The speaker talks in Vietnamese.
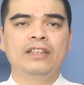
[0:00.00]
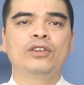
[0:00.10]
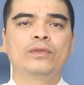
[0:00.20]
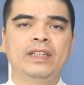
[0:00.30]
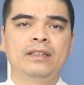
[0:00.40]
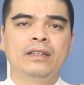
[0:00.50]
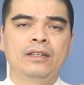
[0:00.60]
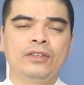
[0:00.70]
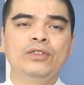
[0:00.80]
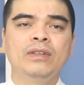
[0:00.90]
Thưa quý vị,
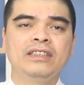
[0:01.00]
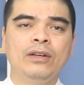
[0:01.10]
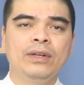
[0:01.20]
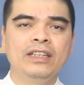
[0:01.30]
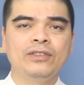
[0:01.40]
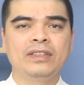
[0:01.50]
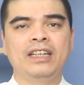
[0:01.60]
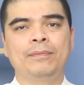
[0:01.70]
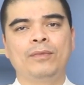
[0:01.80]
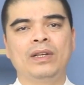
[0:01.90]
nói chung là sau khi dọn
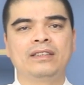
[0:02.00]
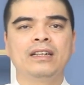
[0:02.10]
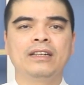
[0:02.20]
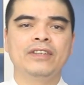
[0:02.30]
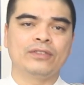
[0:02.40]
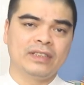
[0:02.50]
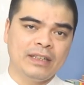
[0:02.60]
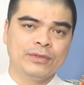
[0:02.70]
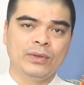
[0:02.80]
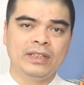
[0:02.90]
dẹp, hoàn tất cái việc dọn
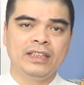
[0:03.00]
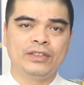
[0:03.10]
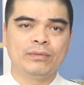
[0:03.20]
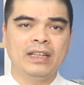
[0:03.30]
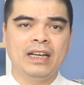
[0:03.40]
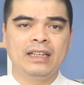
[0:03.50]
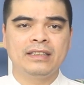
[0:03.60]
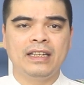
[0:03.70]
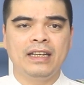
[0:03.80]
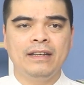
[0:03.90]
dẹp rồi thì chúng ta
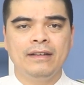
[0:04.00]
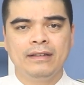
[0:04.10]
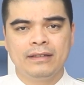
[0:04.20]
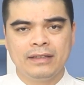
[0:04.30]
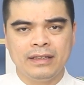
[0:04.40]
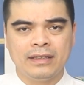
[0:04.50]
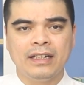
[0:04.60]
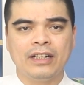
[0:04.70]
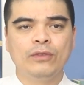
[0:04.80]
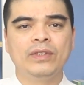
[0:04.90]
sẽ
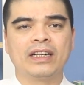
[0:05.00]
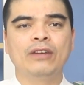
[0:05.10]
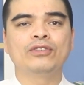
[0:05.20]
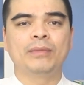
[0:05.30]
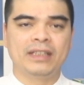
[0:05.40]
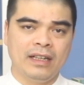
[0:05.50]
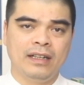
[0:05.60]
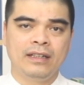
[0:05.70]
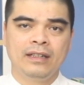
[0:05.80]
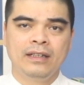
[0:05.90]
tiến hành công việc lau dọn bàn
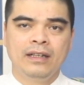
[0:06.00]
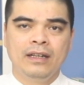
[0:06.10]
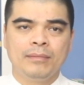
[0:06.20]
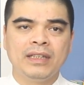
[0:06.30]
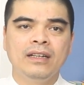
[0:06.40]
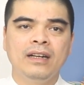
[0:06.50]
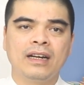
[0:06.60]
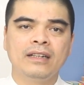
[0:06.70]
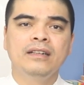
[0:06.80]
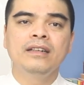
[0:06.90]
thờ. Bàn thờ
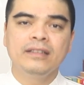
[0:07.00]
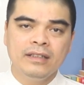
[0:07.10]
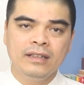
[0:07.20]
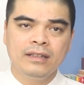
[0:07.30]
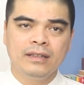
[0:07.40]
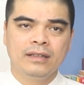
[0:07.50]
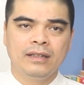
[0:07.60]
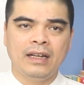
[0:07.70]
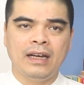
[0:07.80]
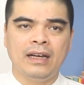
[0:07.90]
là cái nơi linh thiêng,
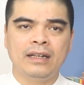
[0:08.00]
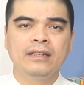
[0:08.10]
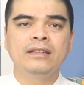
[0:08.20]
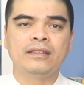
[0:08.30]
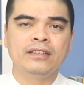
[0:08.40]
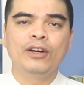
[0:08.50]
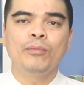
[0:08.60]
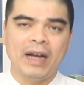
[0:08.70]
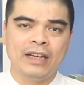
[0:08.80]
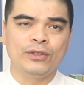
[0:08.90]
là nơi thờ tự
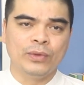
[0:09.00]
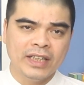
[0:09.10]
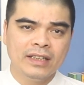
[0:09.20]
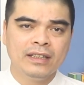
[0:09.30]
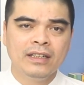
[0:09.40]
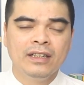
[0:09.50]
ông bà tổ tiên.